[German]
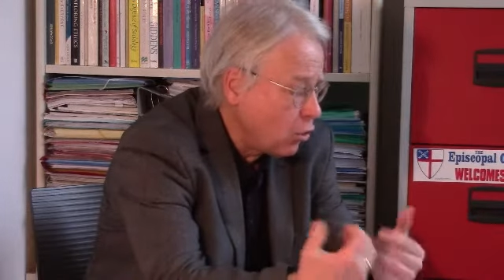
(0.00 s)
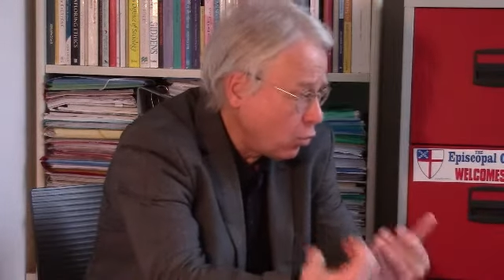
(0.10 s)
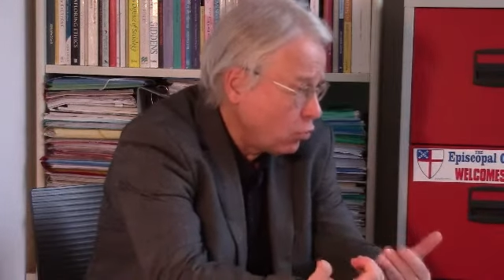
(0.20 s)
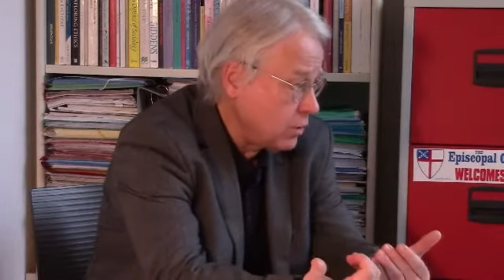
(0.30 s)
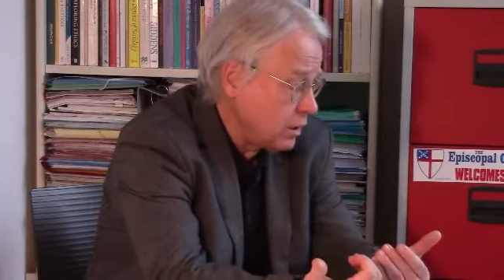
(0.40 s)

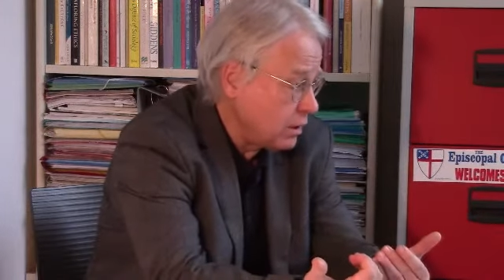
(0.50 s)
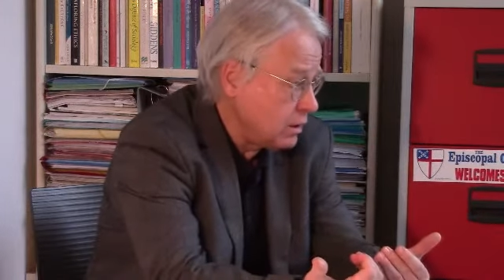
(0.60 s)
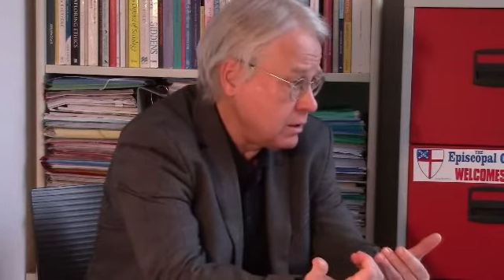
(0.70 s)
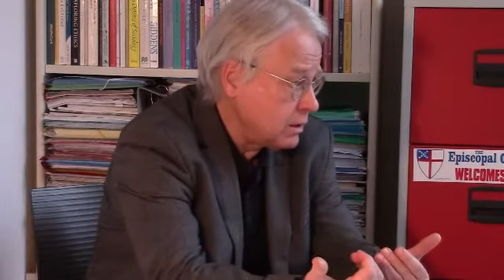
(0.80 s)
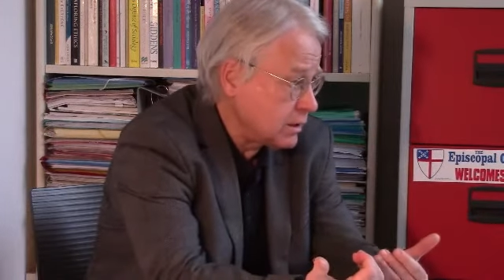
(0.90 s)

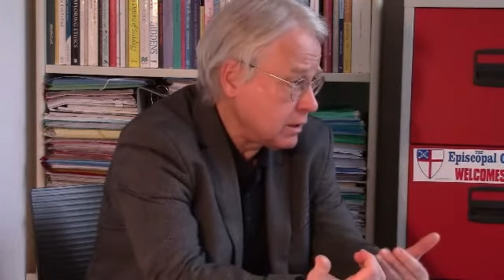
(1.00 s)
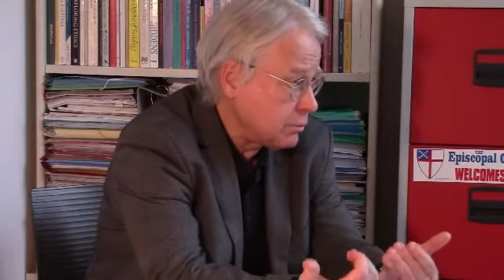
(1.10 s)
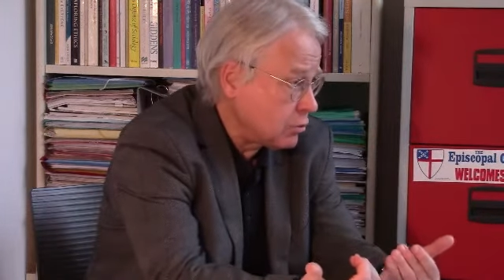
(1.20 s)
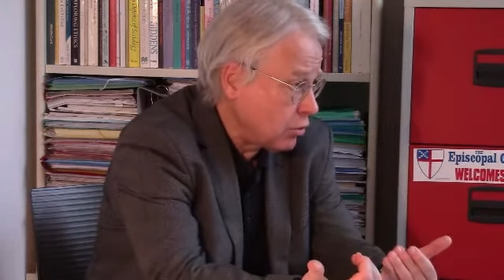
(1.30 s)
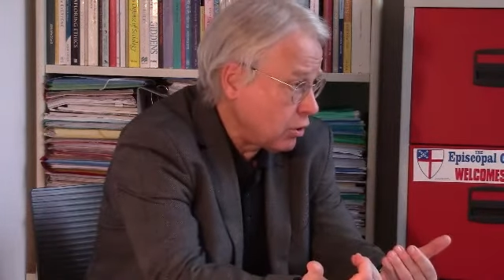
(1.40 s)
ohne irgendeine
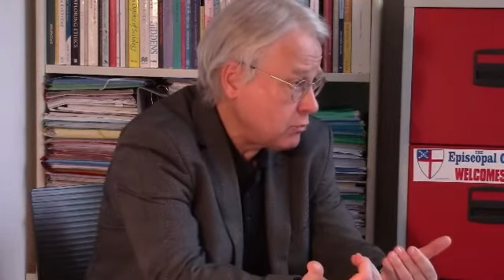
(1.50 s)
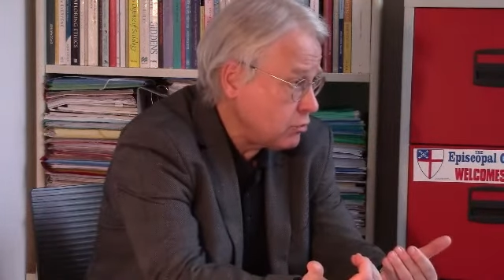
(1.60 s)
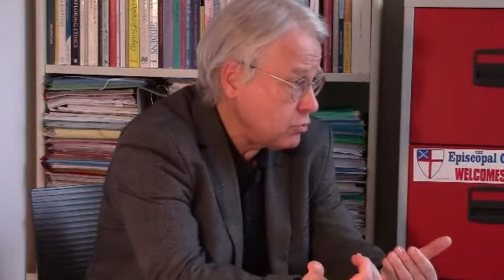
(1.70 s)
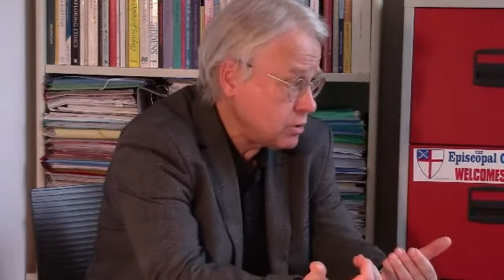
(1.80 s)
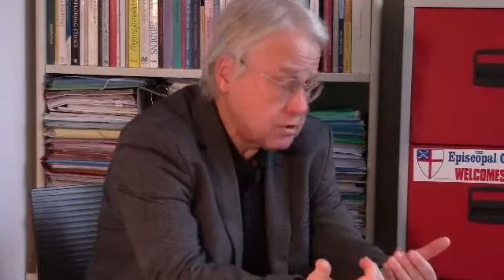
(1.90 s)
Betäubung.